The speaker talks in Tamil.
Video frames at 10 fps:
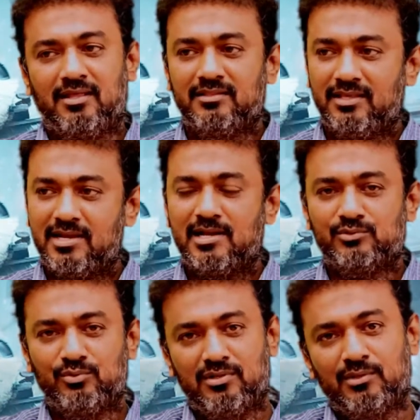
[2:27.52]
அந்த
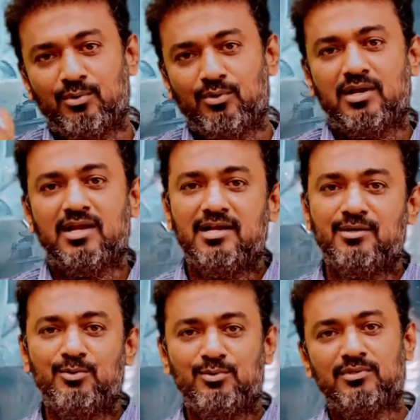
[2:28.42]
ஏரியாவில் சுற்றிட்டு இருந்த ஒரு
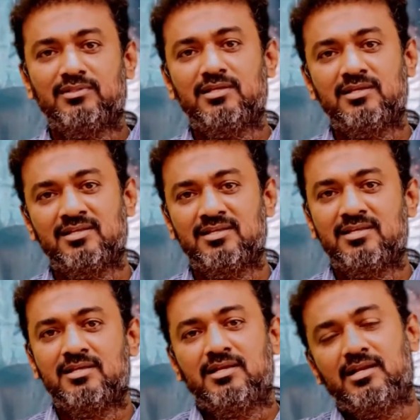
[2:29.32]
குரங்காட்டியை கூப்பிட்டு வந்து
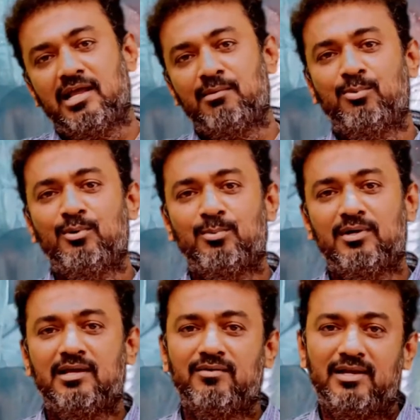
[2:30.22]
நாலு போடு
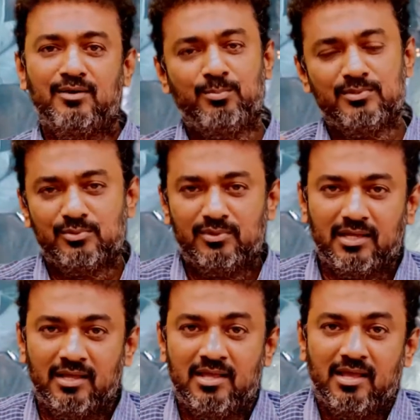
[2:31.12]
போட்டால் அவன் எல்லா உண்மையும்
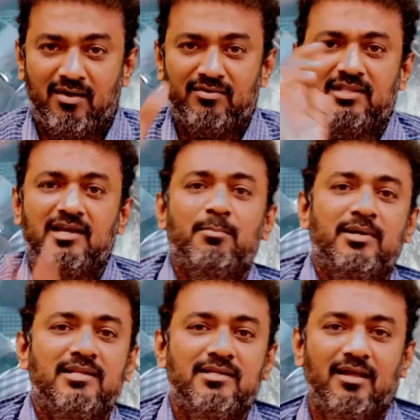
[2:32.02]
சொல்லிட்டான் அவன் தாங்க
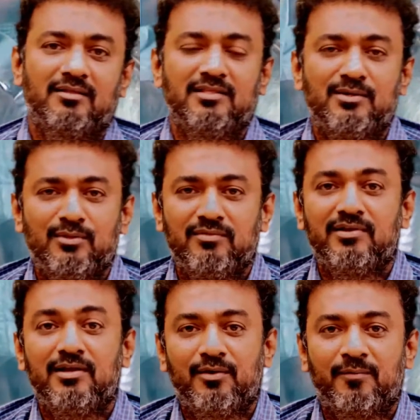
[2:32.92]
பண்ணியிருக்கான் இந்த இருபது
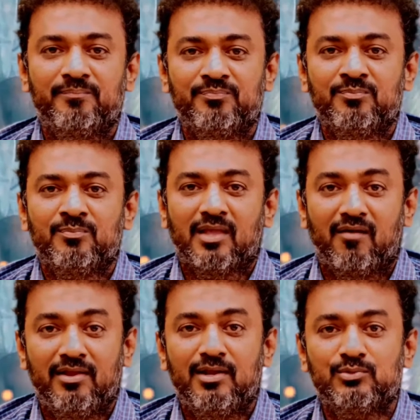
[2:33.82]
வீட்லேயும்
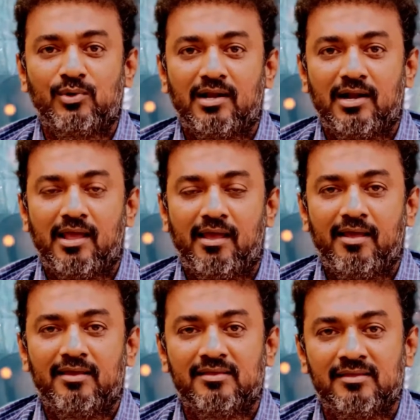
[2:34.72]
அவன் என்ன சொல்கிறான்னா
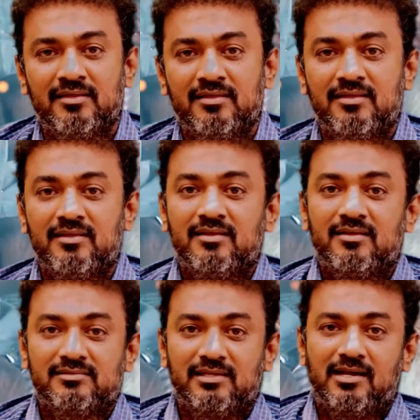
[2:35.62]

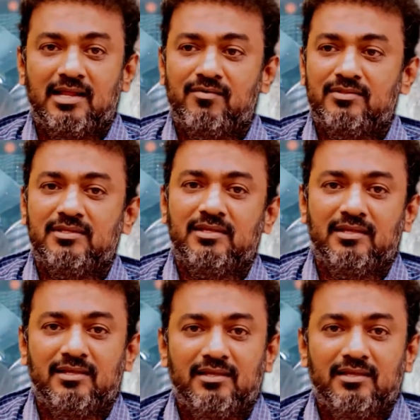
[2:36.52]
சார் நான் வந்து